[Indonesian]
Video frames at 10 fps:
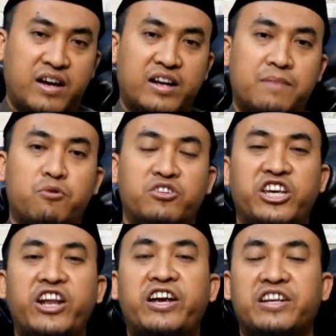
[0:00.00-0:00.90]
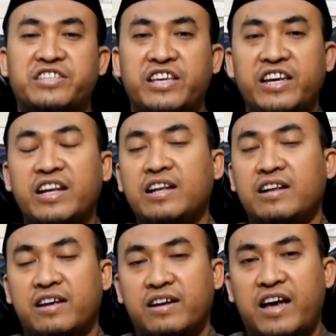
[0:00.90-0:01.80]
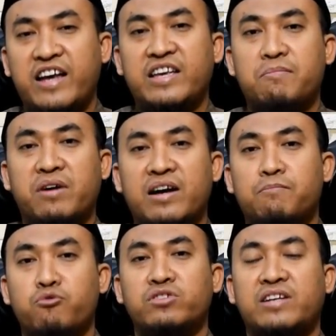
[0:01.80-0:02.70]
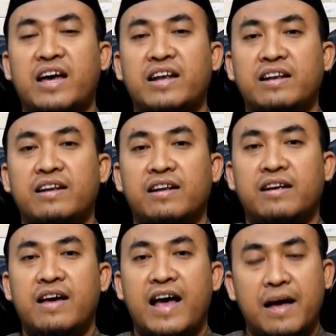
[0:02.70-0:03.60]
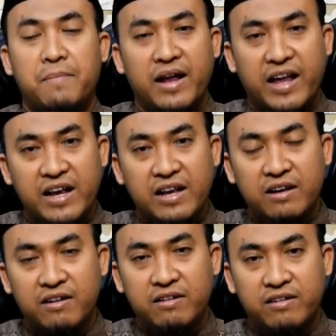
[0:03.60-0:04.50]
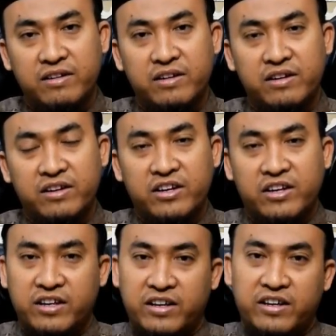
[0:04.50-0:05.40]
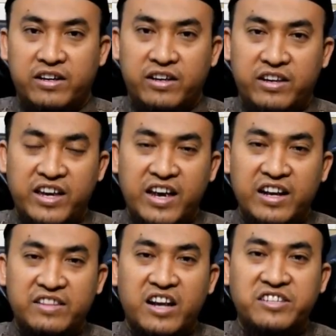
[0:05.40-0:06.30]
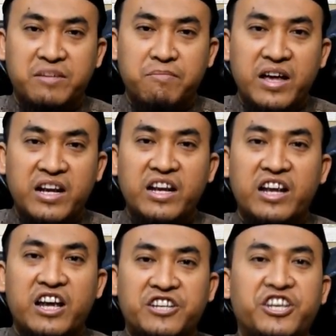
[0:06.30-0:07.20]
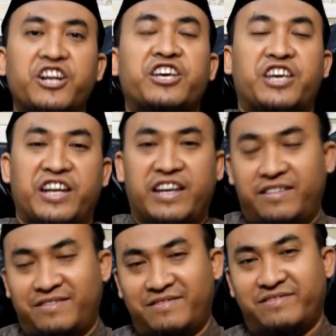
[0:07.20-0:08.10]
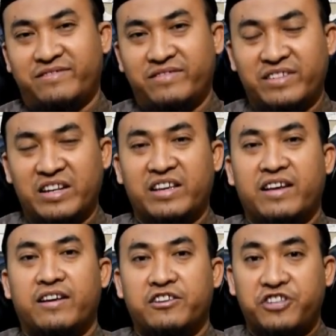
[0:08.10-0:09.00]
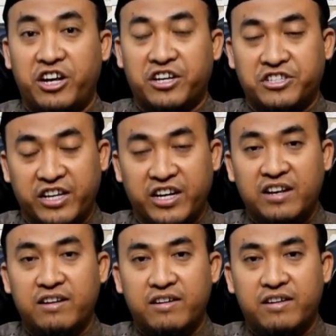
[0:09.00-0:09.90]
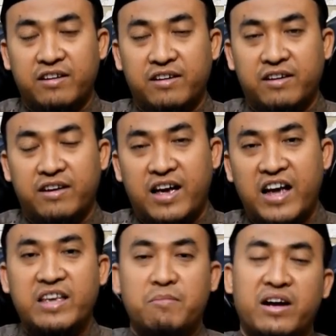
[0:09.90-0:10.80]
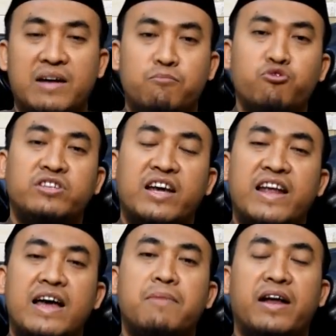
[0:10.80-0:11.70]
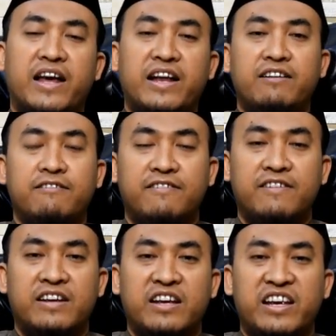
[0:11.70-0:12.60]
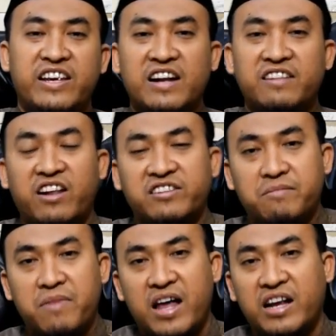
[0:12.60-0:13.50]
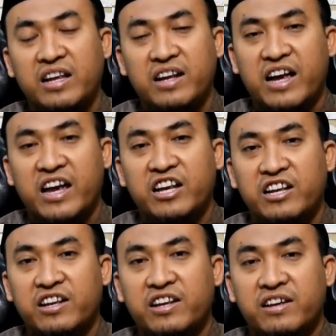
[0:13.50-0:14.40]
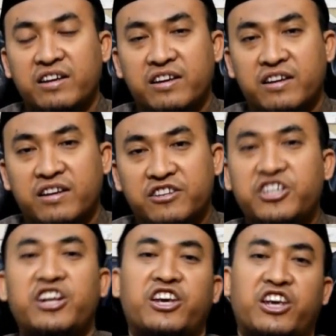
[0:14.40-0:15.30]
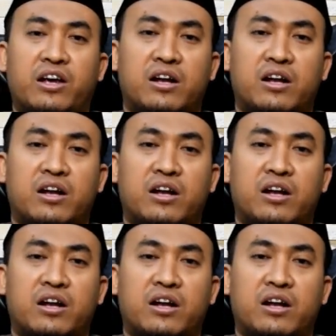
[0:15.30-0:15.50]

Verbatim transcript: Adapun syirik kecil hanya menghapuskan amalan yang tercemari dengan syirik ini. Jadi, syirik kecil hanya menghapuskan amalan yang tercemari dengan syirik ini.